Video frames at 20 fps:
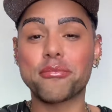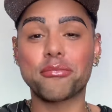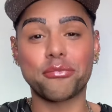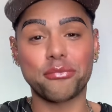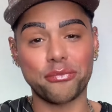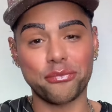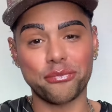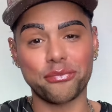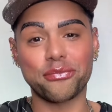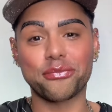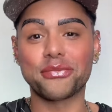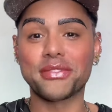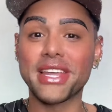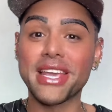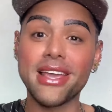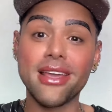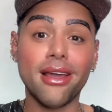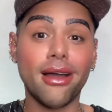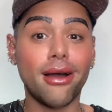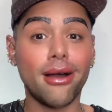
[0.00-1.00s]
Uhum.
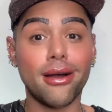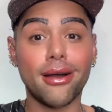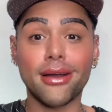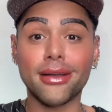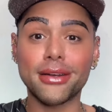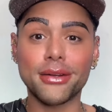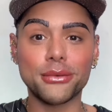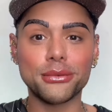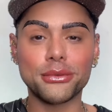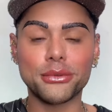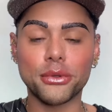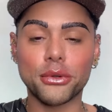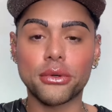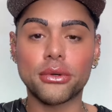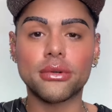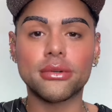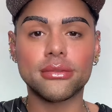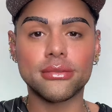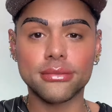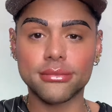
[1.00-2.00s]
Ai, não
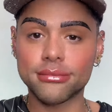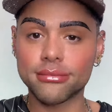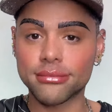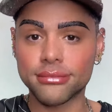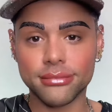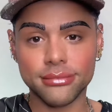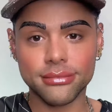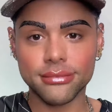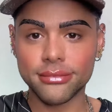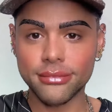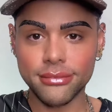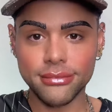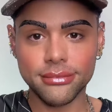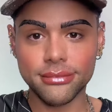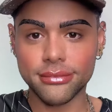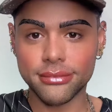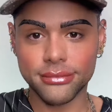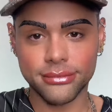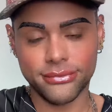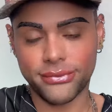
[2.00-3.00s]
tô.
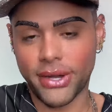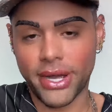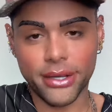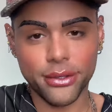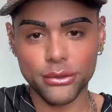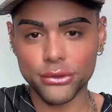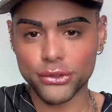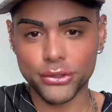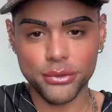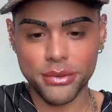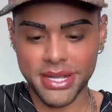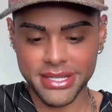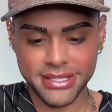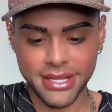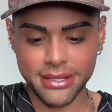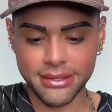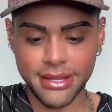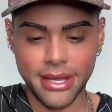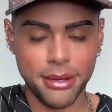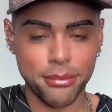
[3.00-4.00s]
Vai continuar
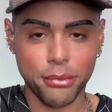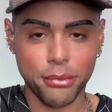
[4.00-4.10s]
sem tá,